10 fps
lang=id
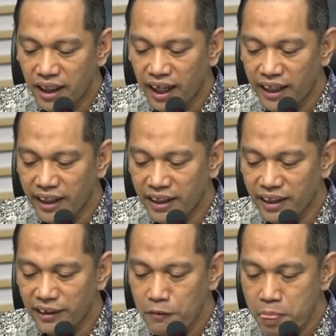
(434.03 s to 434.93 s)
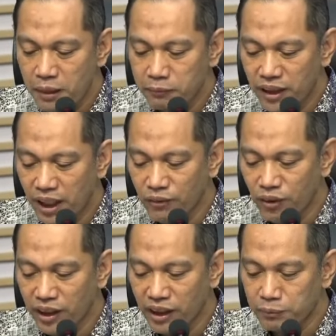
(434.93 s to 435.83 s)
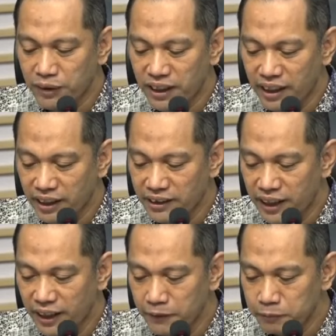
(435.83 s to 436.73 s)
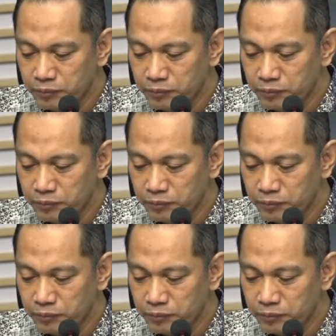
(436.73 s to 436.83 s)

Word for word: EAR melalui orang kepercayaannya,